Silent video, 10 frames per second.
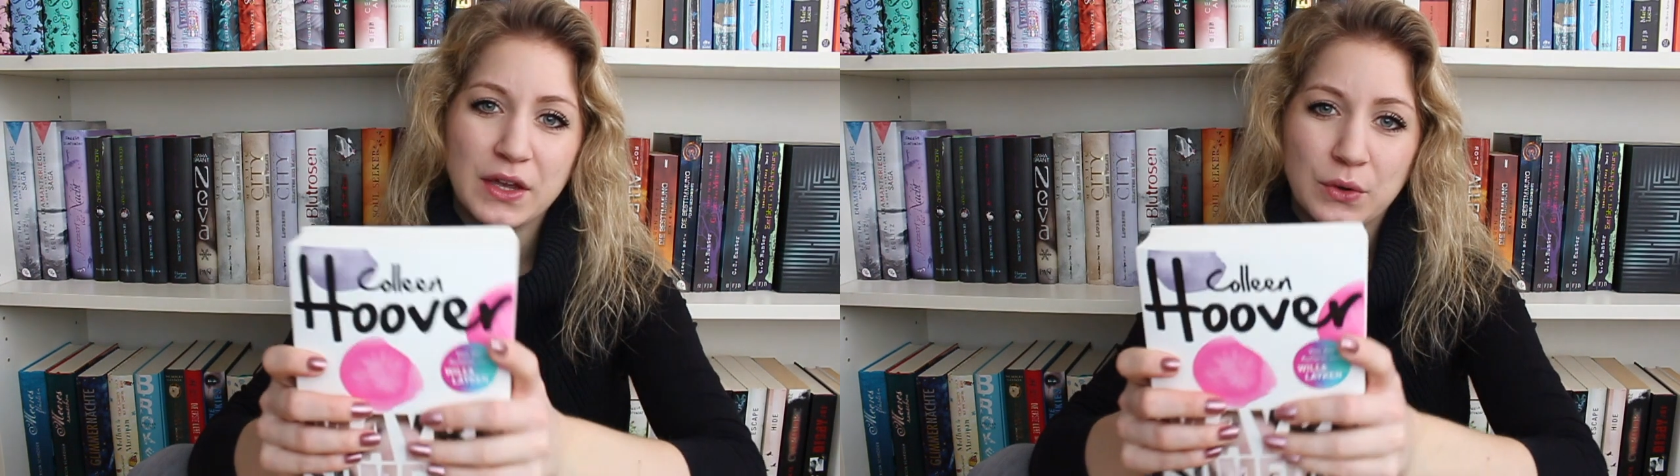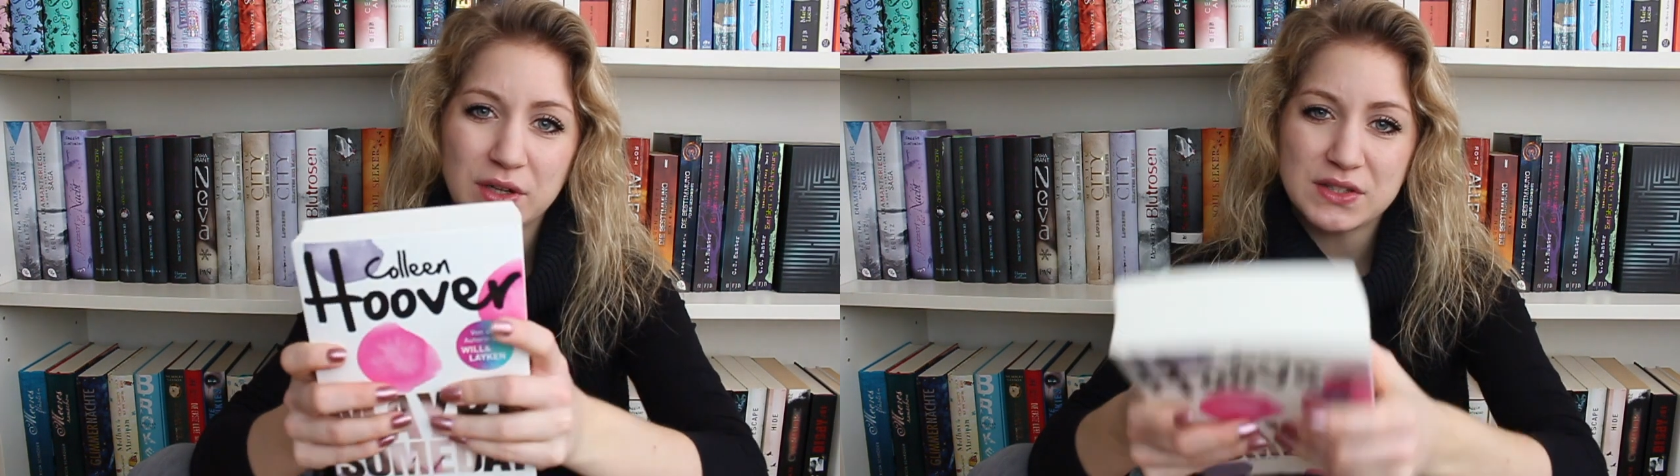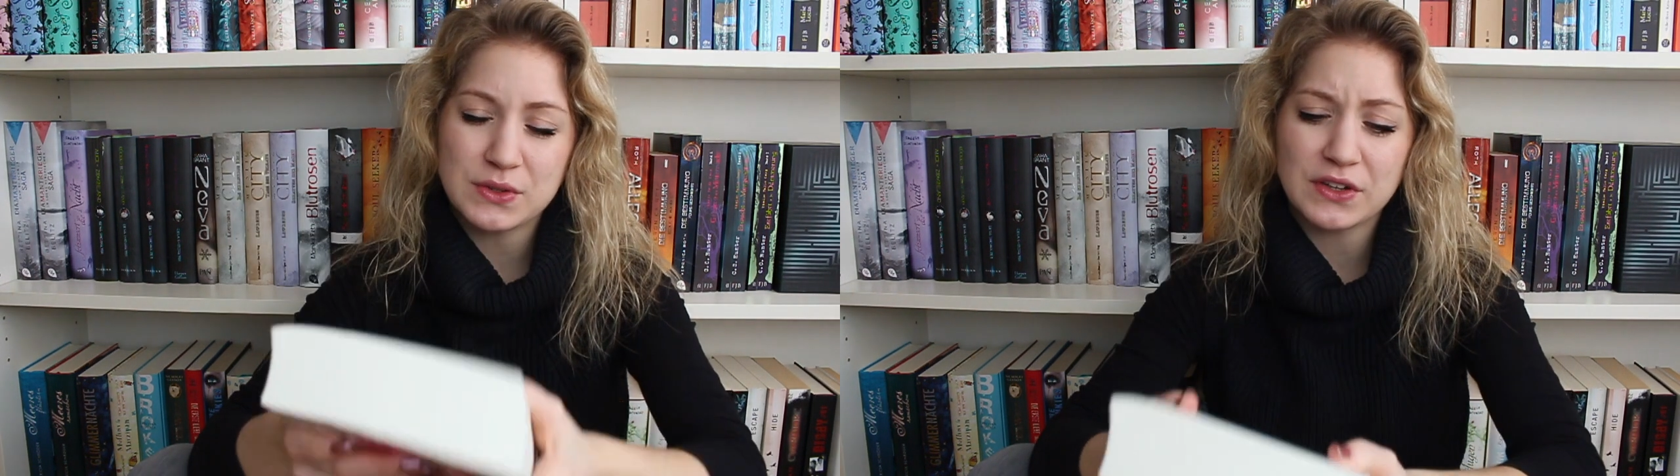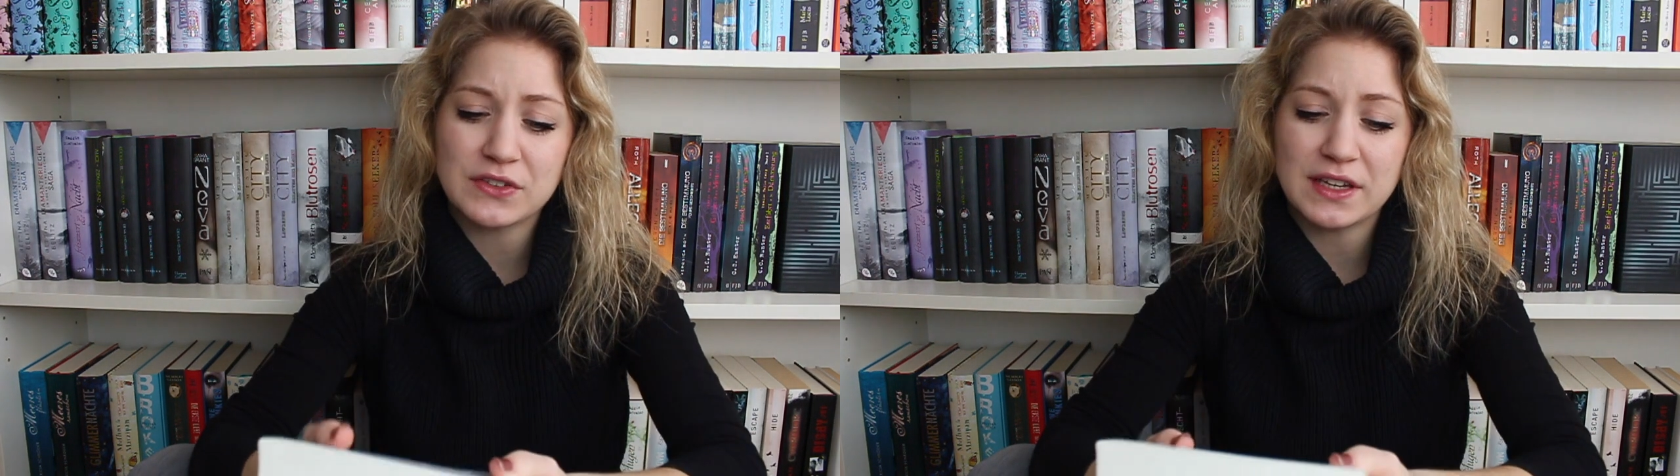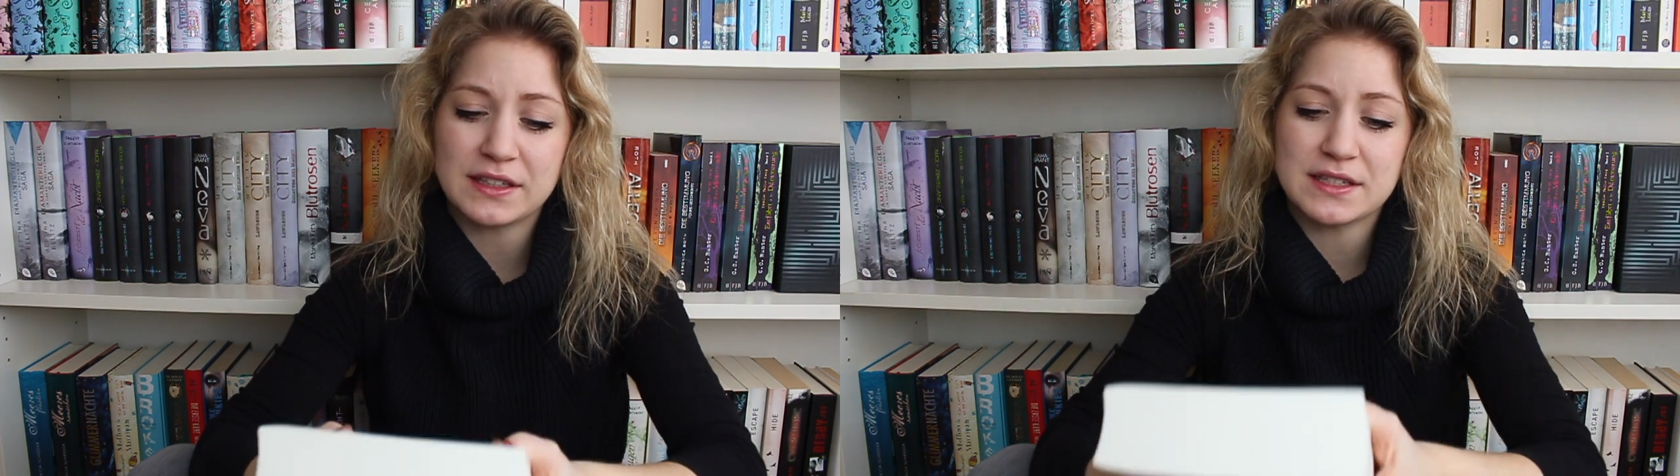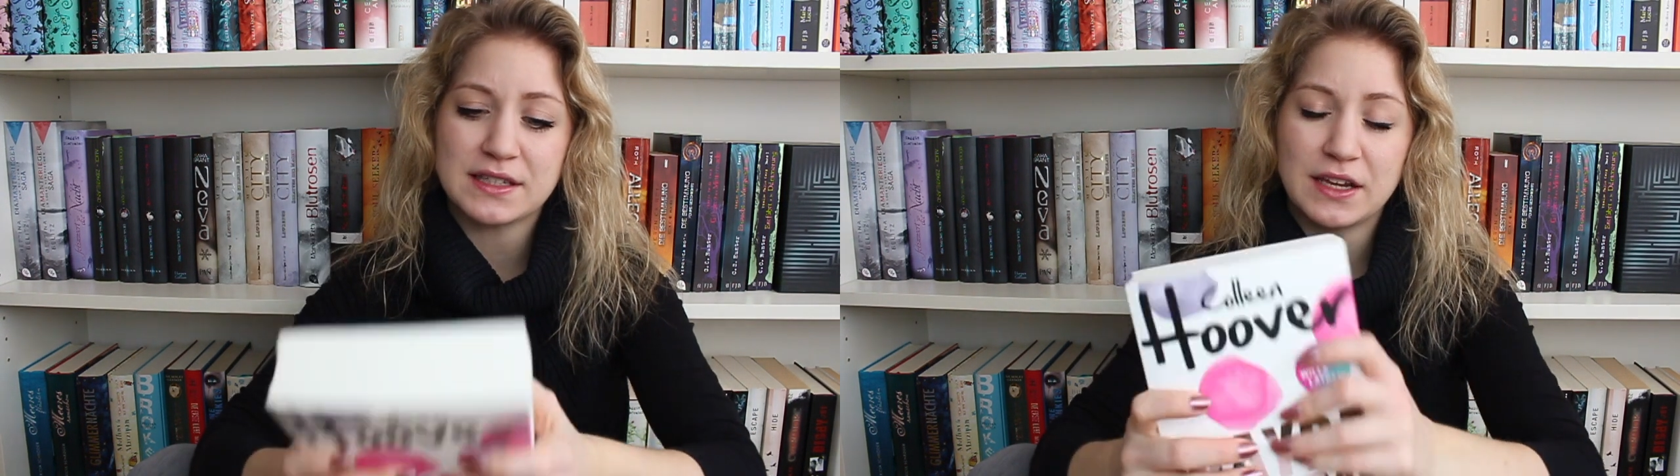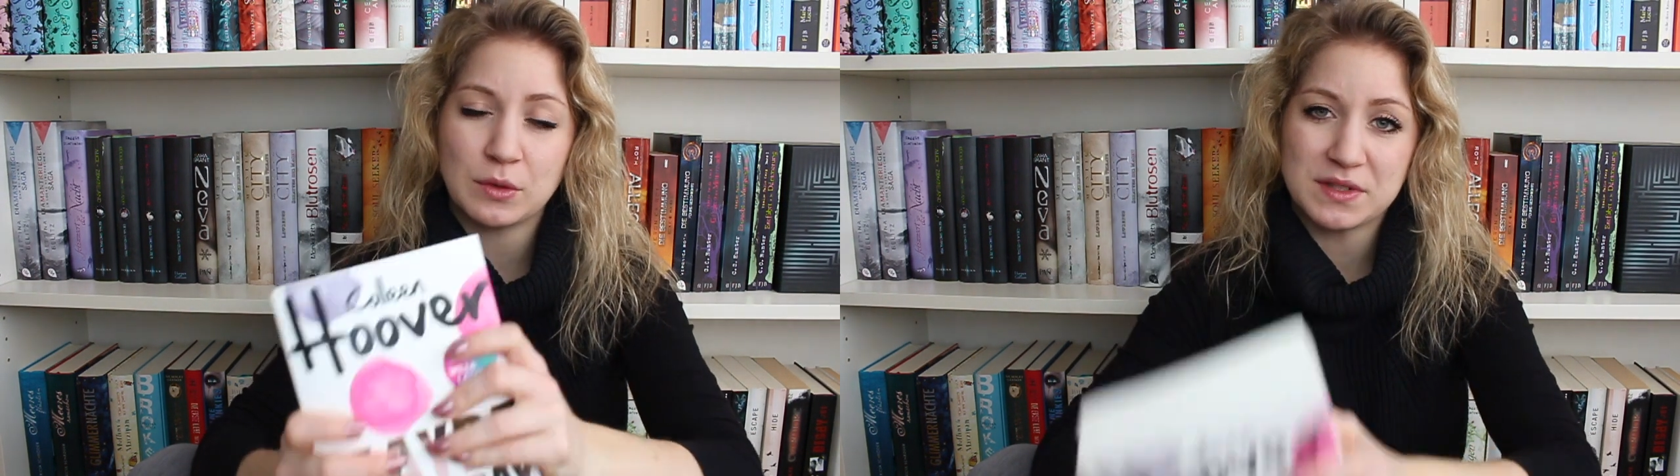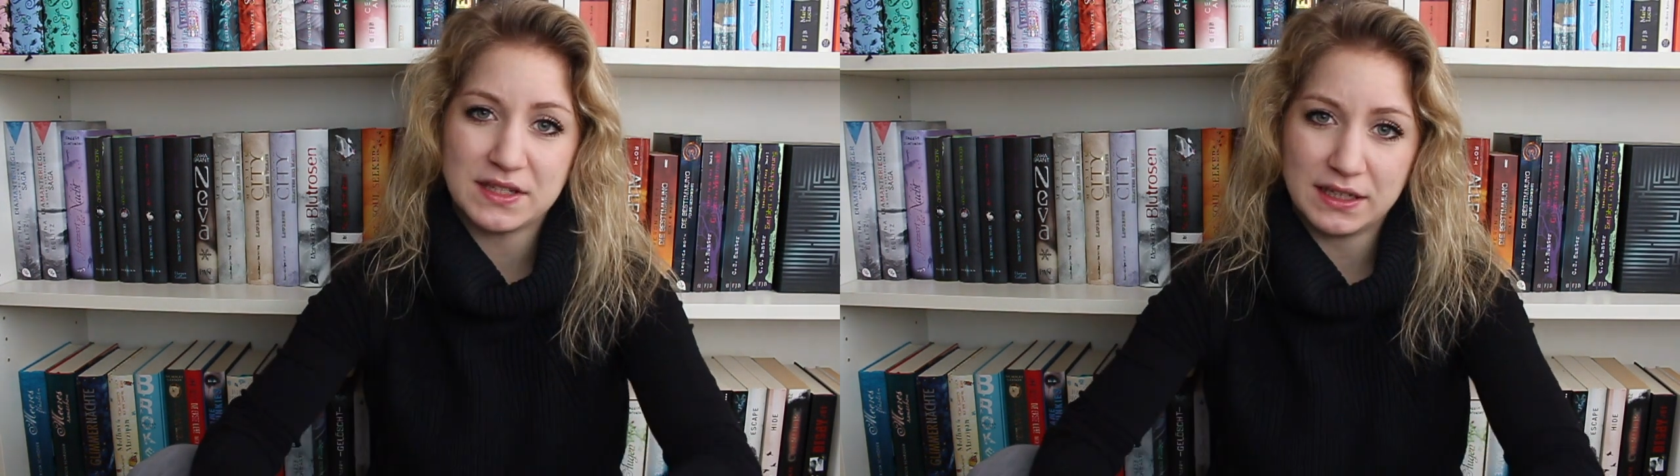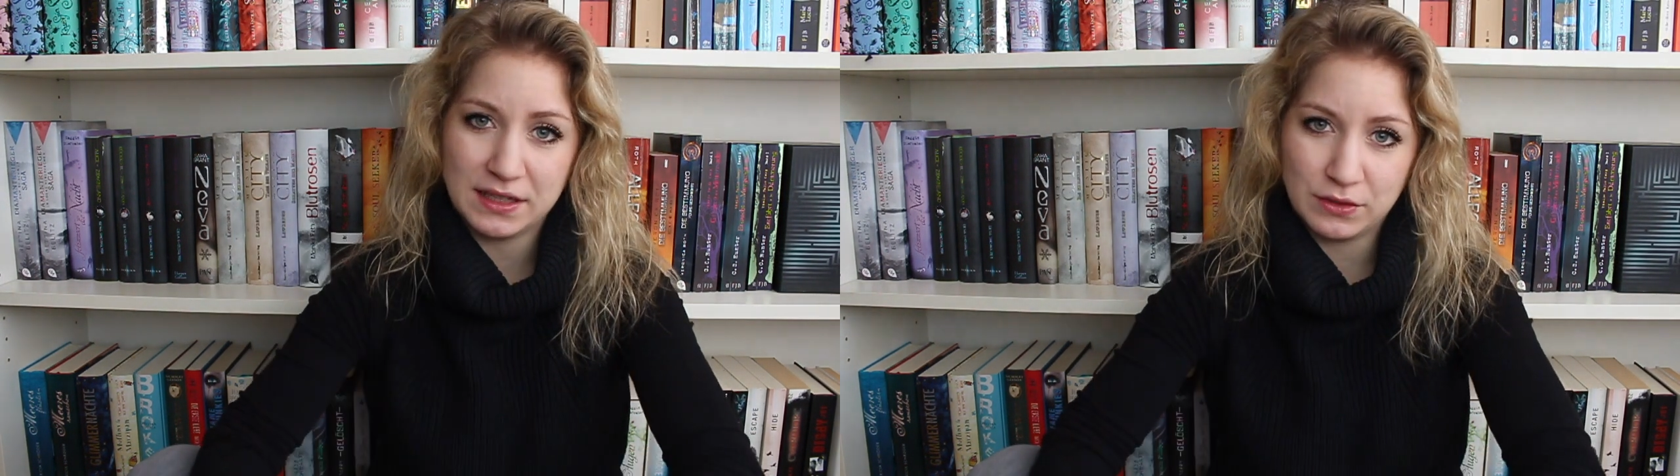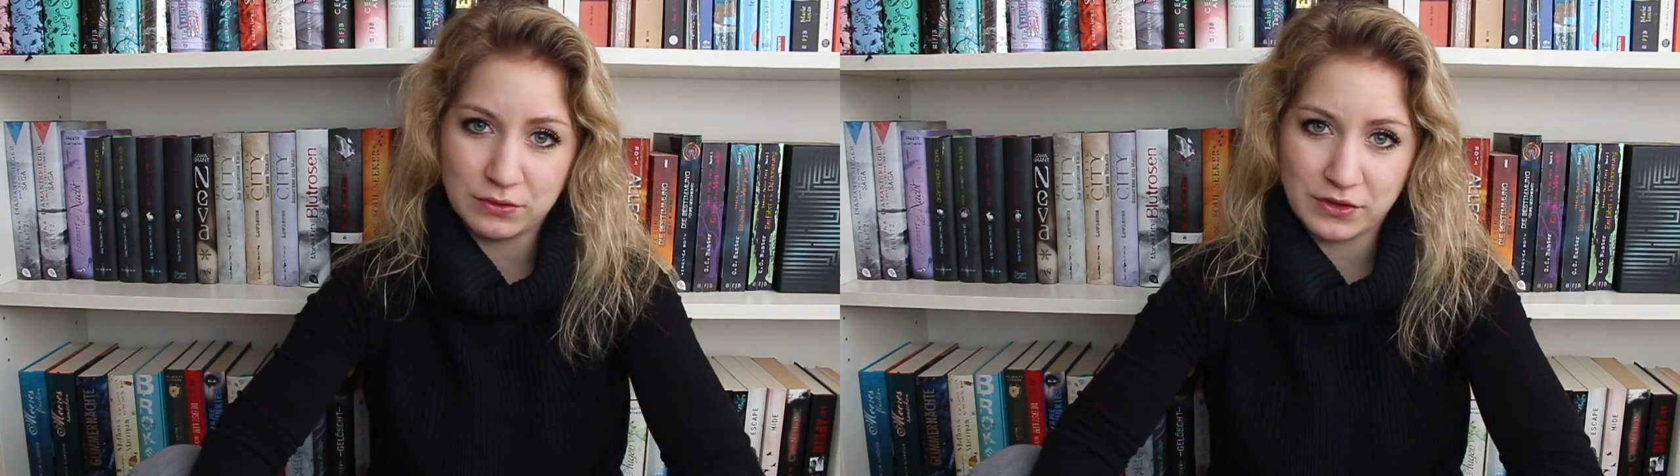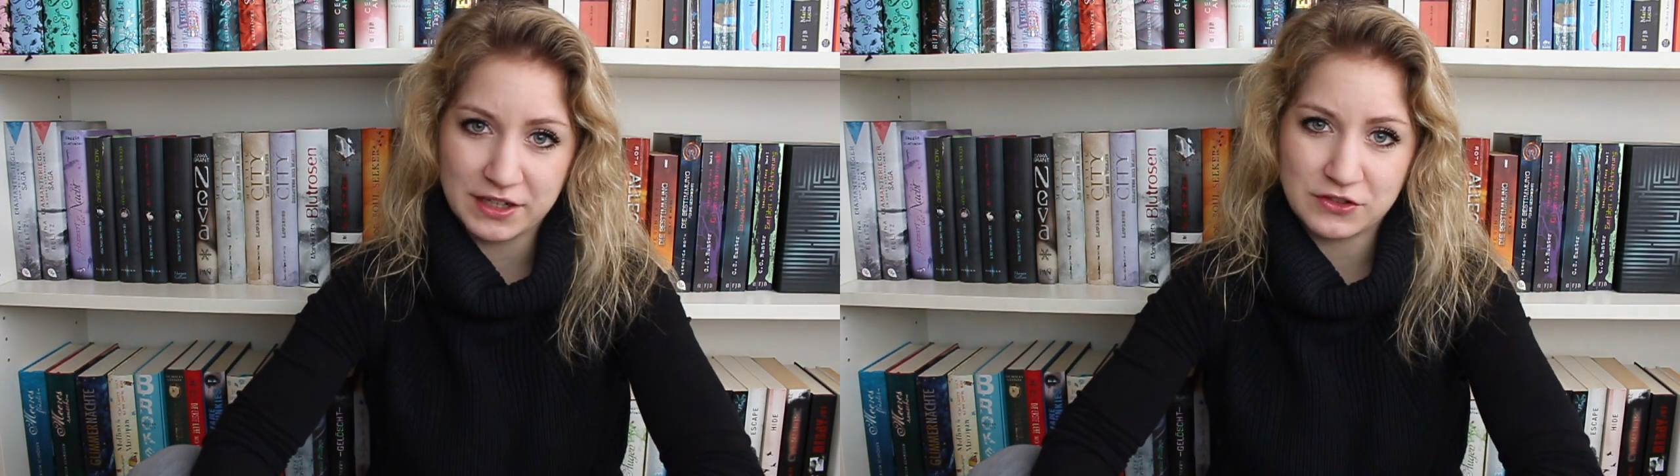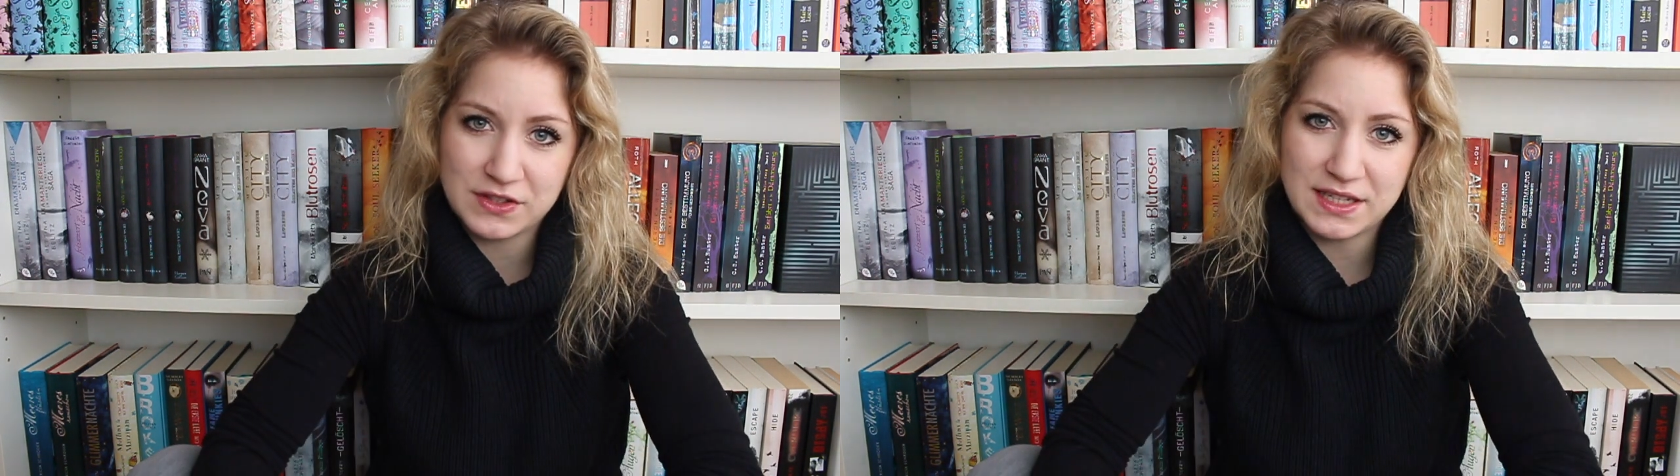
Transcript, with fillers: Kurz zur Geschichte, es geht um Sydney und Rich.